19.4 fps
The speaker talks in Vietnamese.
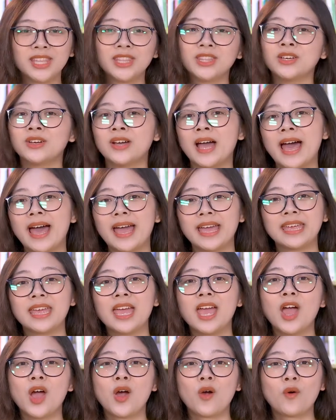Thứ hai,
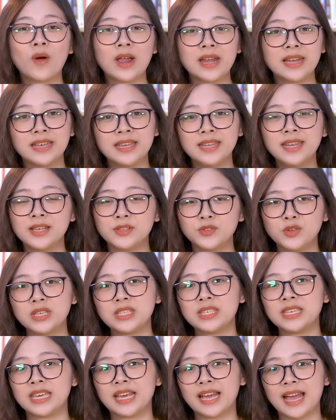quản lý để duy
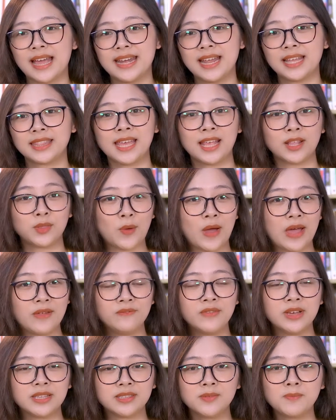trì khả năng thanh toán
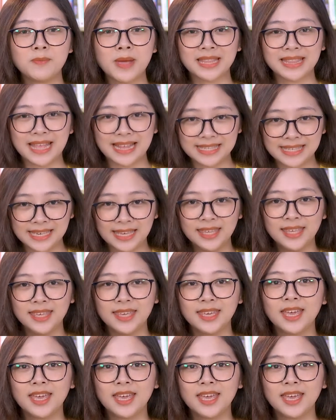và sức mạnh tài chính.